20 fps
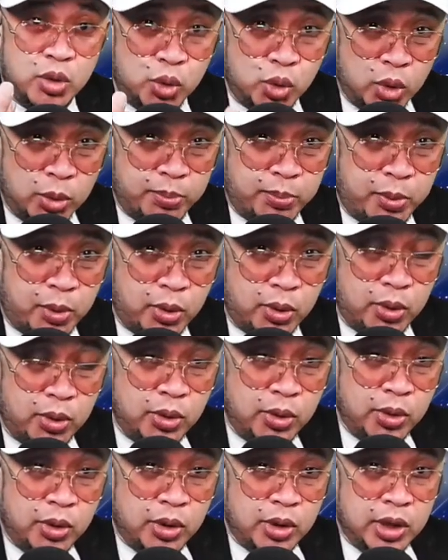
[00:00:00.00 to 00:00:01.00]

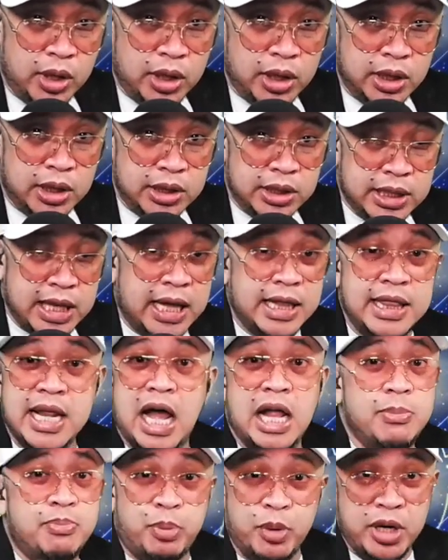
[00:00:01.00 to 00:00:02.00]
grupo na
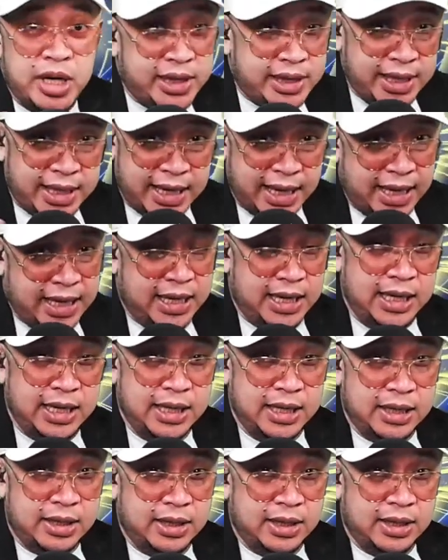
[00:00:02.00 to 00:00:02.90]
non-political.